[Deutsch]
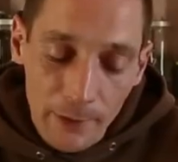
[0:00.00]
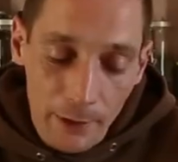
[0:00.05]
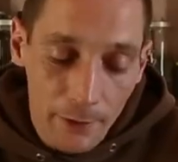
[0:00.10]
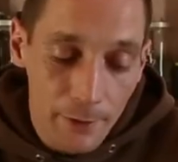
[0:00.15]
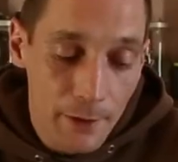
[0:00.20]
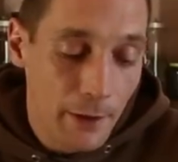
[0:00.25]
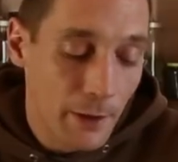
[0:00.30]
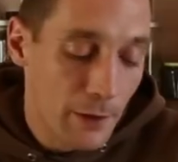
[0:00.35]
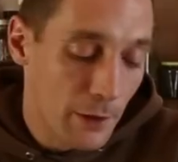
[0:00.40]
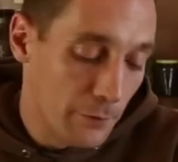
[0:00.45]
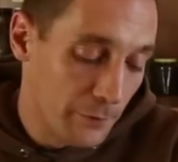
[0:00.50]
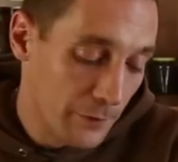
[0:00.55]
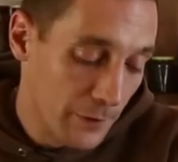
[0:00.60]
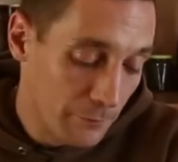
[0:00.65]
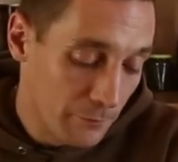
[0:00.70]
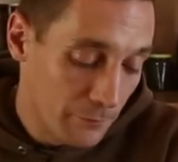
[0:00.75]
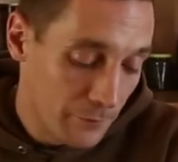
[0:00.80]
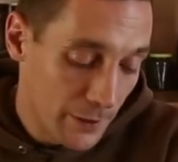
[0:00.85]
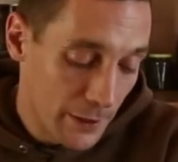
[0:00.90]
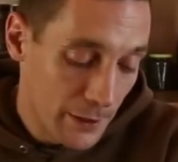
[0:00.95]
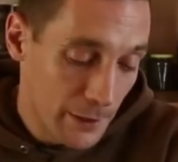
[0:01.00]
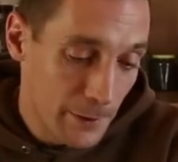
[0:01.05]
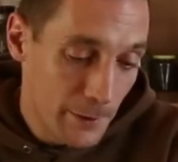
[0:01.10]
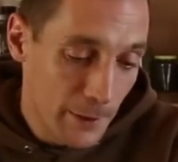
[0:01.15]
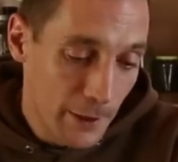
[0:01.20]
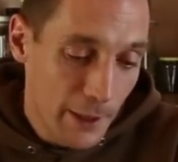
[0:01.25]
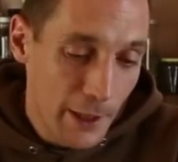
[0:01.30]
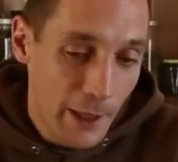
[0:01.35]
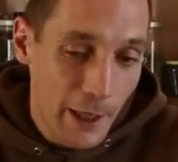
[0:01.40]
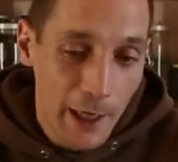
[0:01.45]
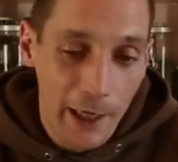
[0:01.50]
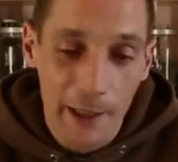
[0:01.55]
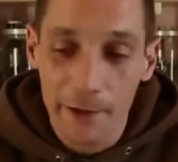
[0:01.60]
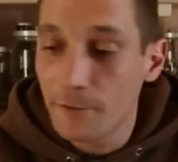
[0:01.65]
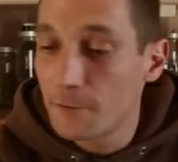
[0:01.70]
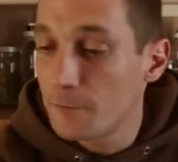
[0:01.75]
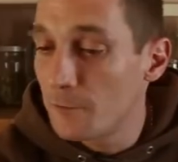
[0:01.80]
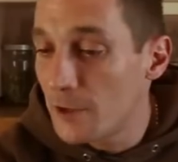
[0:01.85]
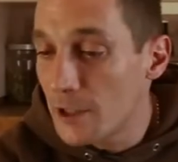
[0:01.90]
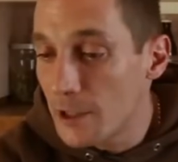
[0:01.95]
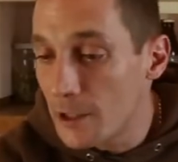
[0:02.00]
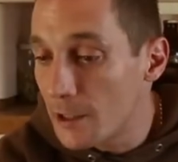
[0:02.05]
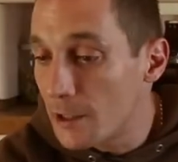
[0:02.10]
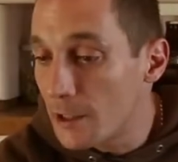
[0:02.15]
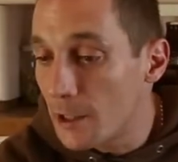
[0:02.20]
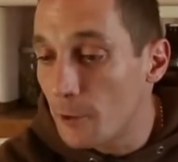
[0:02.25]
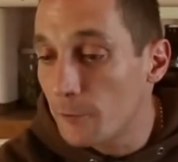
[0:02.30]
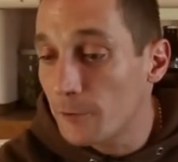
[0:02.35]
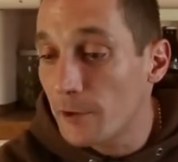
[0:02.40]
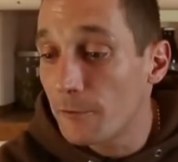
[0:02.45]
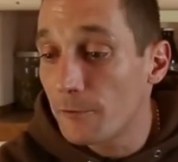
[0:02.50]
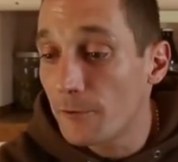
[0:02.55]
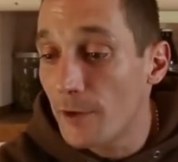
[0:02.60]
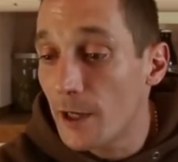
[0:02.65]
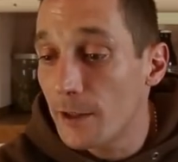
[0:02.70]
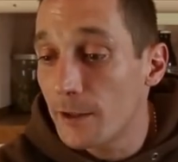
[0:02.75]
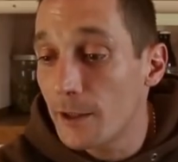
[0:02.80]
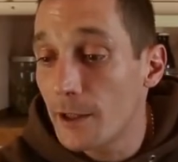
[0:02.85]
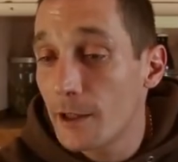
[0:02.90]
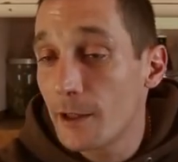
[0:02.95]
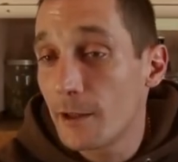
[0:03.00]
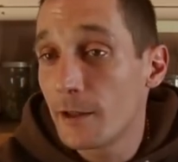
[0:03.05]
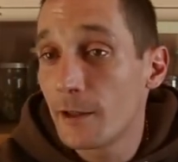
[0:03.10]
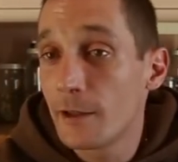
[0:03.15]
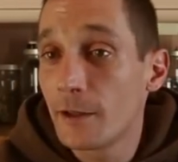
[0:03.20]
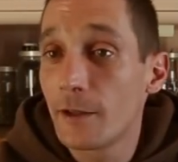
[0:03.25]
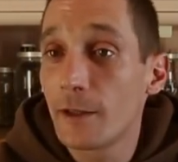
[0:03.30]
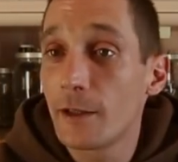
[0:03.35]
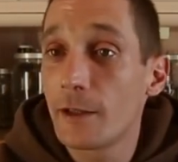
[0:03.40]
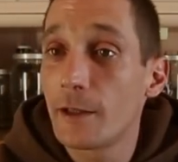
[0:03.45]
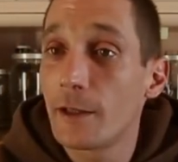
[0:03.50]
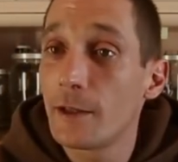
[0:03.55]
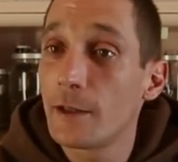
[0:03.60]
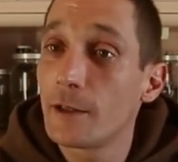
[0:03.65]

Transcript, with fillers: Naja, auf jeden Fall hatten wir auf der Fahrt dahin